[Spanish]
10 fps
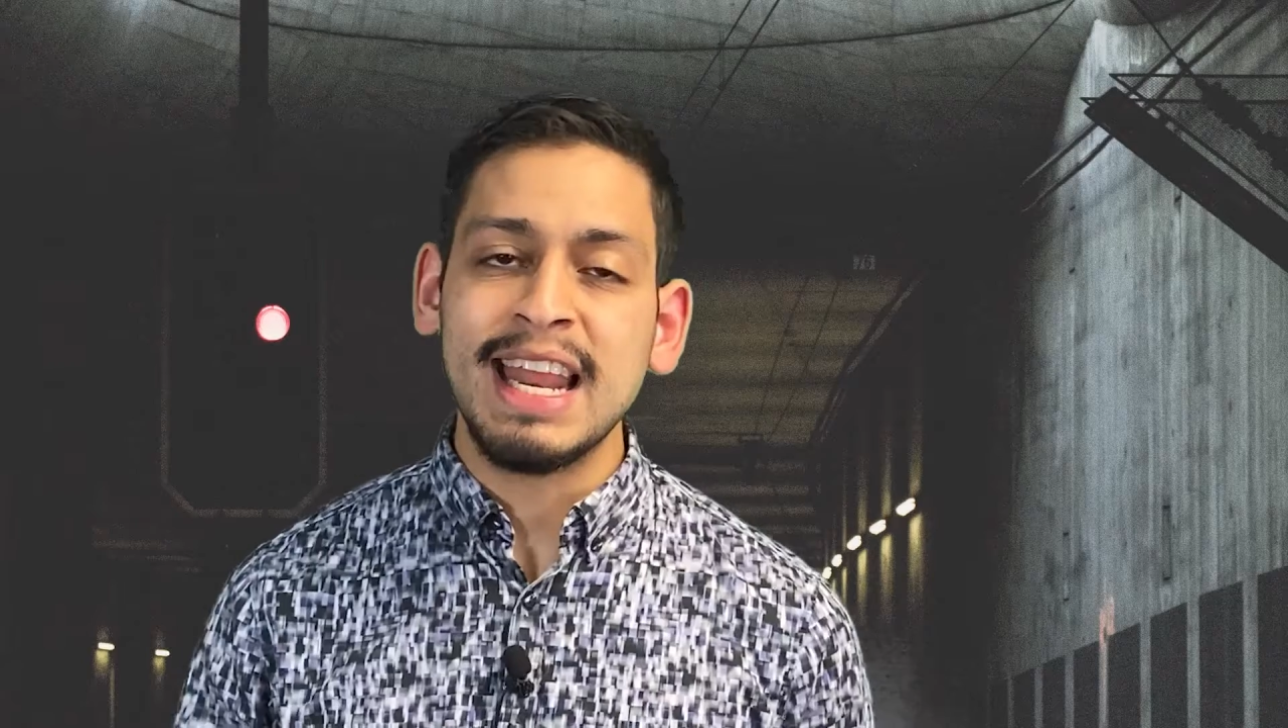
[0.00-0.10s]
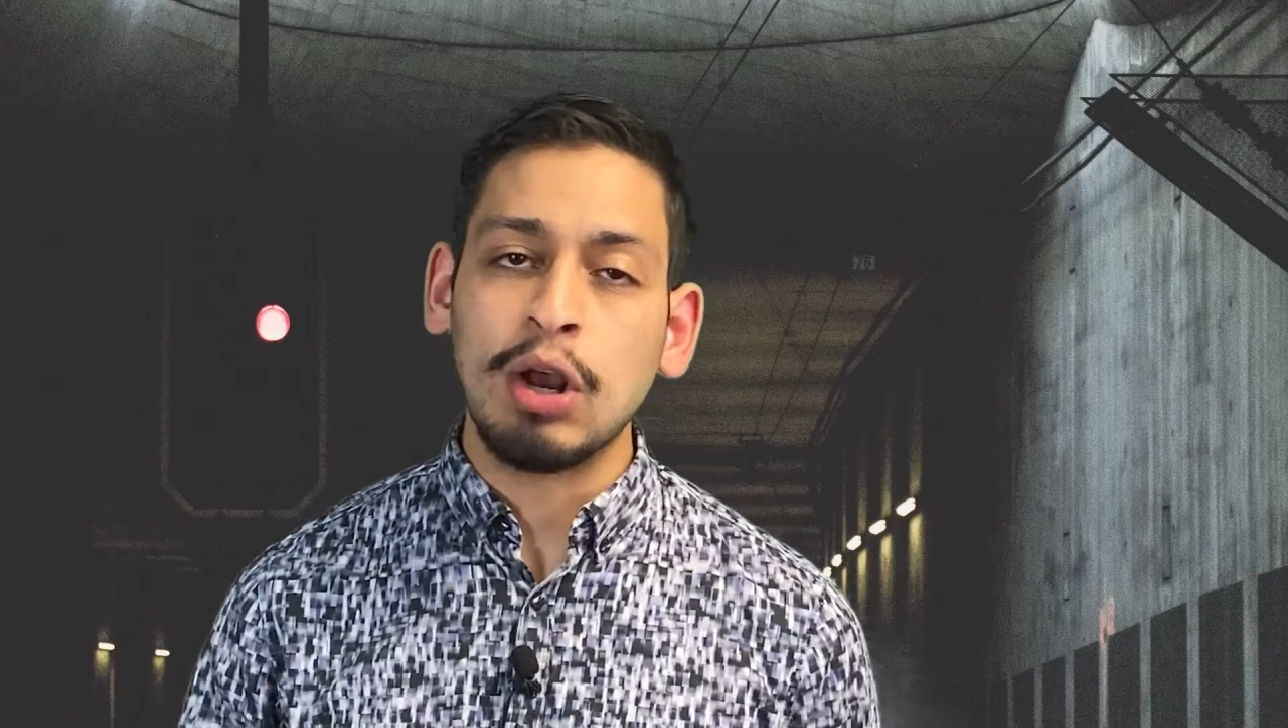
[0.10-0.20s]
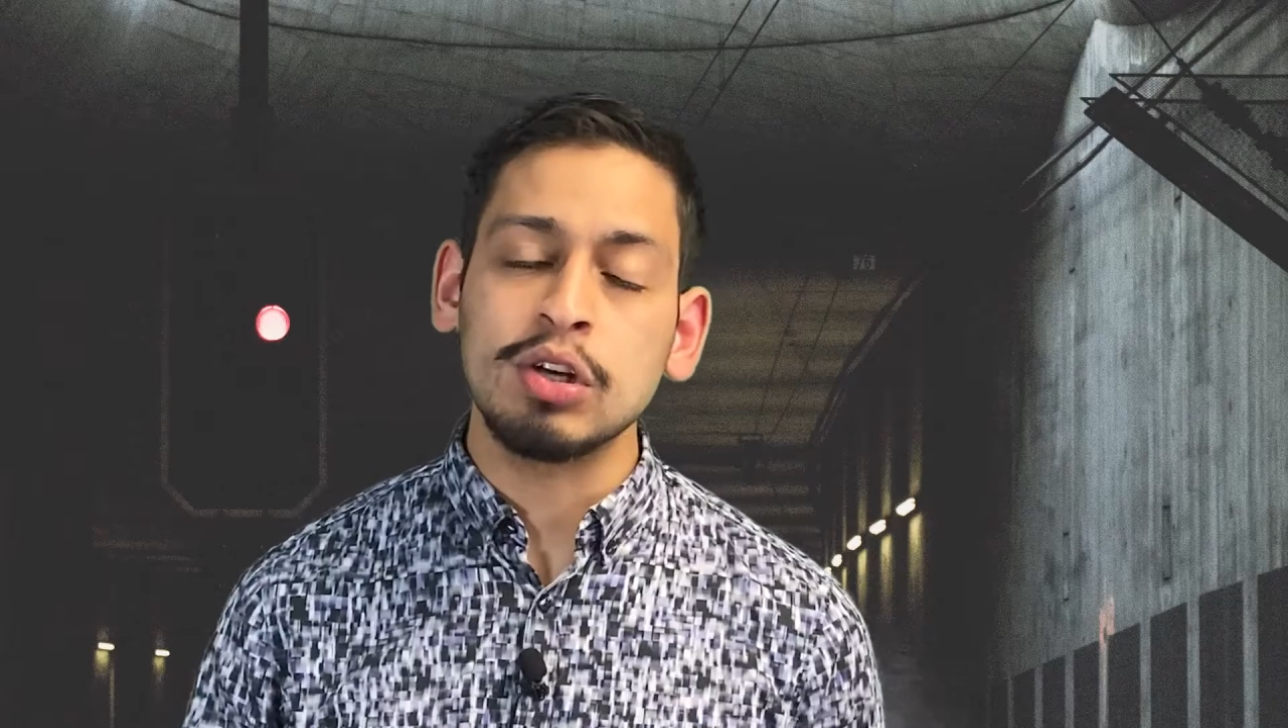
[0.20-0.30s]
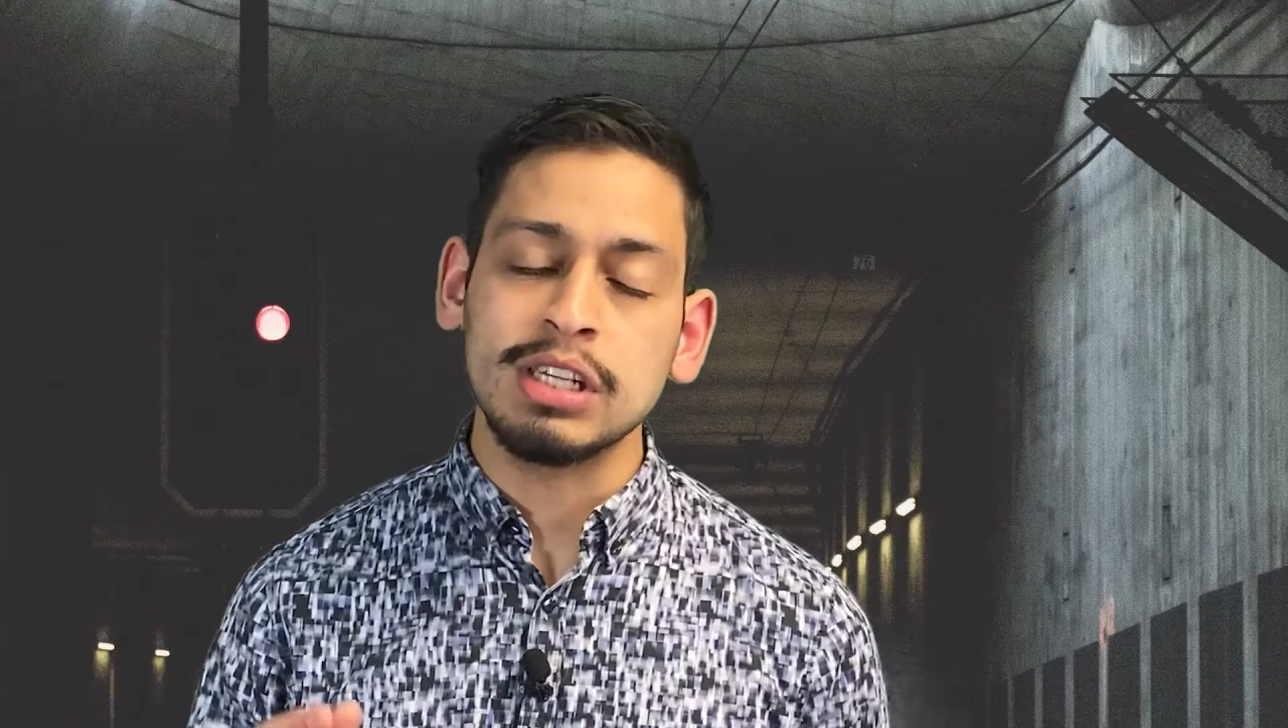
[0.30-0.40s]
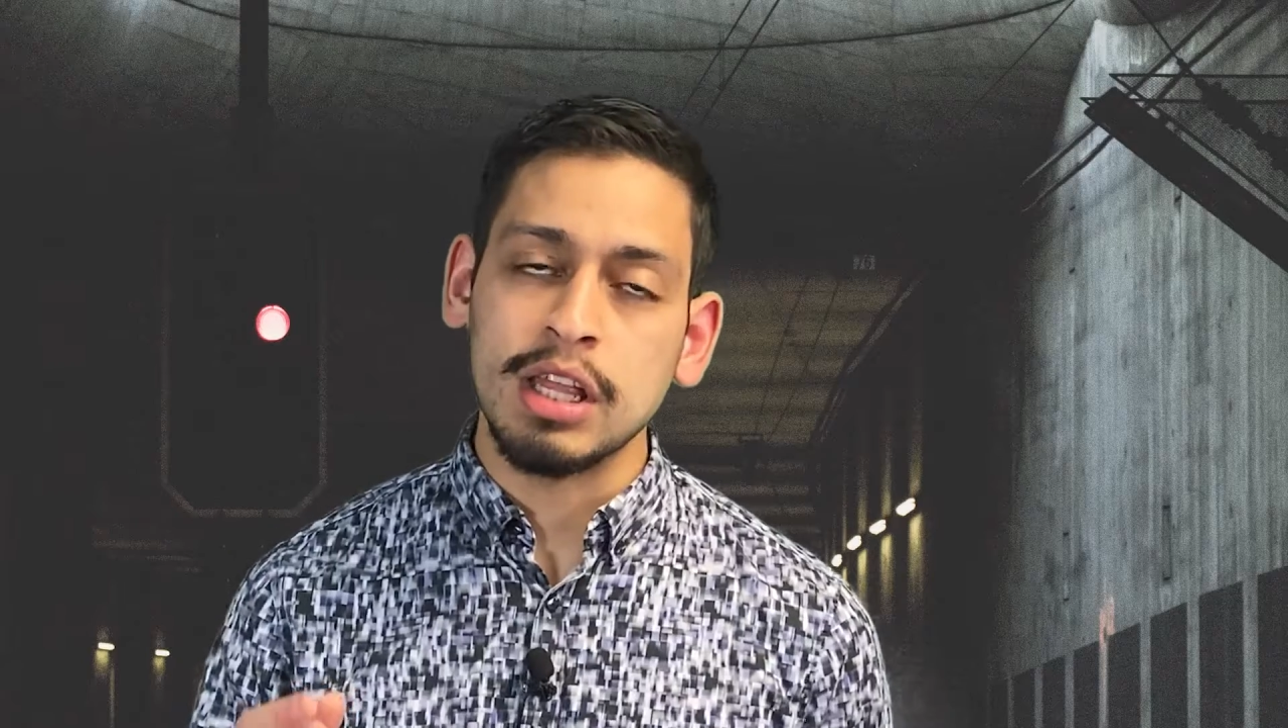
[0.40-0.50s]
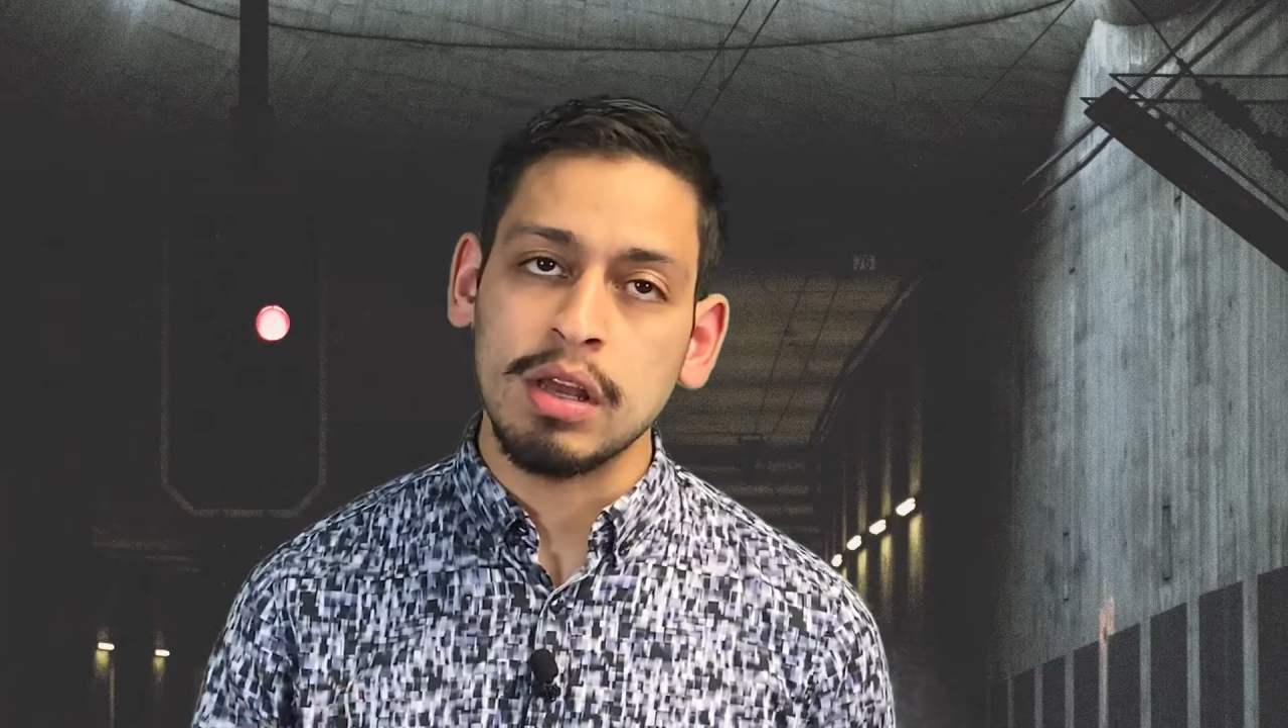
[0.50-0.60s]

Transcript: hijos de